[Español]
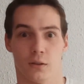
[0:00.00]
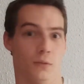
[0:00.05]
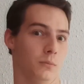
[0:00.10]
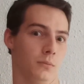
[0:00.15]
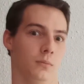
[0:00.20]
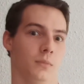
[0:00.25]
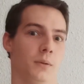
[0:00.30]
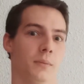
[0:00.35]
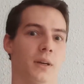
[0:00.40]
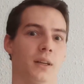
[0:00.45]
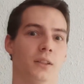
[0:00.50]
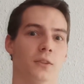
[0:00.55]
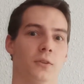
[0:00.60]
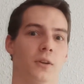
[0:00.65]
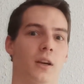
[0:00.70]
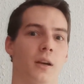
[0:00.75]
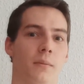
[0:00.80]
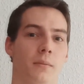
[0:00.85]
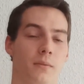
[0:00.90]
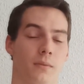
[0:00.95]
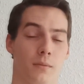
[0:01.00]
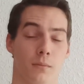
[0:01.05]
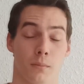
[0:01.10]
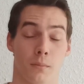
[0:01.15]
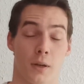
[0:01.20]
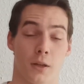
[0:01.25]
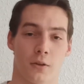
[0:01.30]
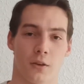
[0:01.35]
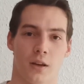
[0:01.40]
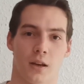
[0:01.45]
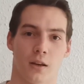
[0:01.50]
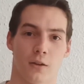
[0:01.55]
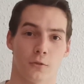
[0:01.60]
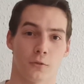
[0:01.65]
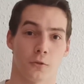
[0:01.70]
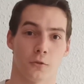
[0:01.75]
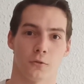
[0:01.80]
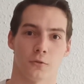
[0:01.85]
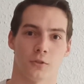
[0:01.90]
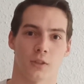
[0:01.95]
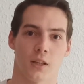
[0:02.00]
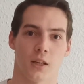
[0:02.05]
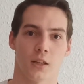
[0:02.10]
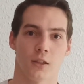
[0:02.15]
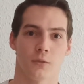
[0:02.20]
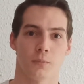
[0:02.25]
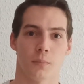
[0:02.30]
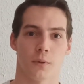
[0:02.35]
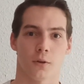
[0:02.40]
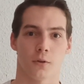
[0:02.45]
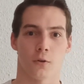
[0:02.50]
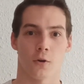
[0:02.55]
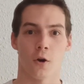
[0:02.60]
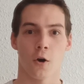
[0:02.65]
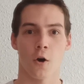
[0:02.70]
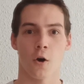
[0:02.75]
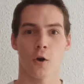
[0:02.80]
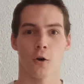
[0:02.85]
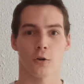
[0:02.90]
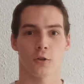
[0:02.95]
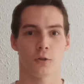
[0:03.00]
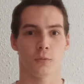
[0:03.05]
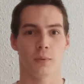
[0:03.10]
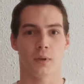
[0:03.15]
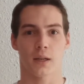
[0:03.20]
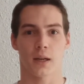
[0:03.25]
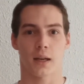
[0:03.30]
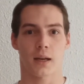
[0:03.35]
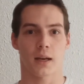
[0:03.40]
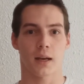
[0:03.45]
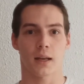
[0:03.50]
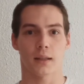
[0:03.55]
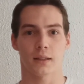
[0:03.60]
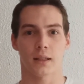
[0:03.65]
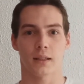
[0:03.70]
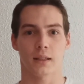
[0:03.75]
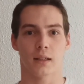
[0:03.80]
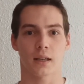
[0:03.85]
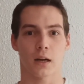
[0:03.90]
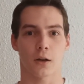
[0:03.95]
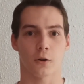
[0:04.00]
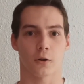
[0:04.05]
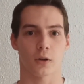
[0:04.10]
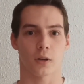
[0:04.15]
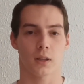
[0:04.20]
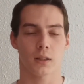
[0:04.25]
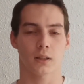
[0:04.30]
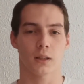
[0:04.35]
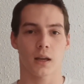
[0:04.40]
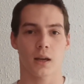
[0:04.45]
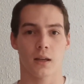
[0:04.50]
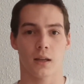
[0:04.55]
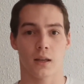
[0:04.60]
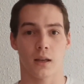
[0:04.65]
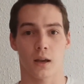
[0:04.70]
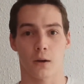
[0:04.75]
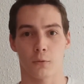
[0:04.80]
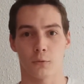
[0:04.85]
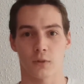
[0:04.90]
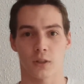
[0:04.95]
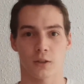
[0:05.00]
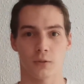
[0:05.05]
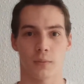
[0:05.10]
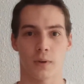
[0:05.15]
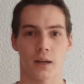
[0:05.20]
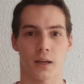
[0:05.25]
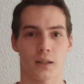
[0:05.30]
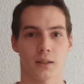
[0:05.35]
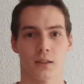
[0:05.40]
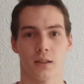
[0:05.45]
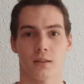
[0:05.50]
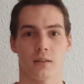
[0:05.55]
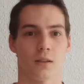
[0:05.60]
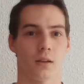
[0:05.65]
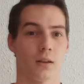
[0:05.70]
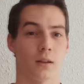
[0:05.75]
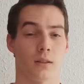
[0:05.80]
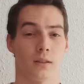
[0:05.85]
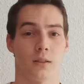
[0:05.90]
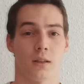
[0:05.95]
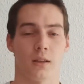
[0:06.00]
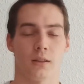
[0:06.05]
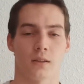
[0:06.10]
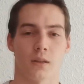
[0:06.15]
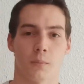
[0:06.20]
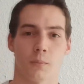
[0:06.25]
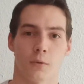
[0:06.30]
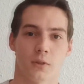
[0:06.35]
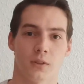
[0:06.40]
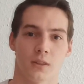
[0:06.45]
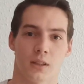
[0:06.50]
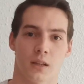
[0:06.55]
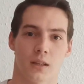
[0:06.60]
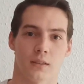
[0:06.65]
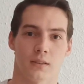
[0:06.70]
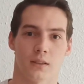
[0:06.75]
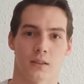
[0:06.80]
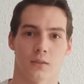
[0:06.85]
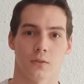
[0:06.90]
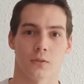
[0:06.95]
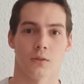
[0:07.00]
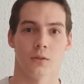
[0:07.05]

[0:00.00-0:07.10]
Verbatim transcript: imagino que la mayoría los conoceréis, pero os explicaré la técnica correcta y algunas variantes de, las que podéis ir haciendo.